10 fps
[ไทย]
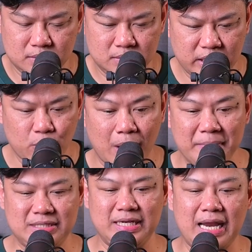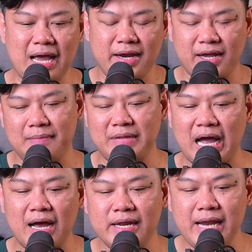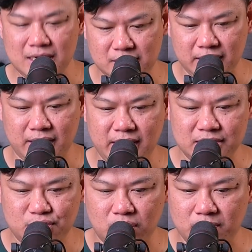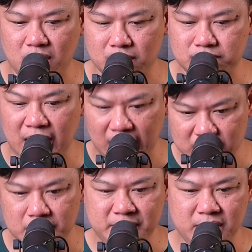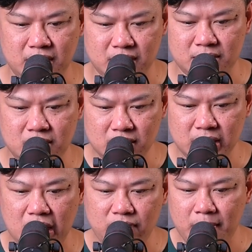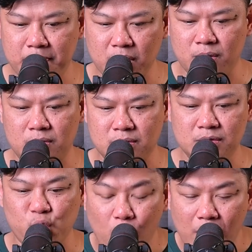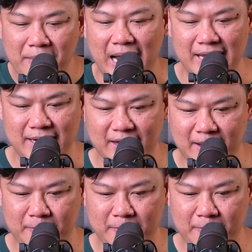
ซึ่งในความเป็นจริงแล้วนะครับทาง Adidas เนี่ยได้ส่งมอบ Adipure สิบเอ็ด Pro ตัวใหม่นะครับ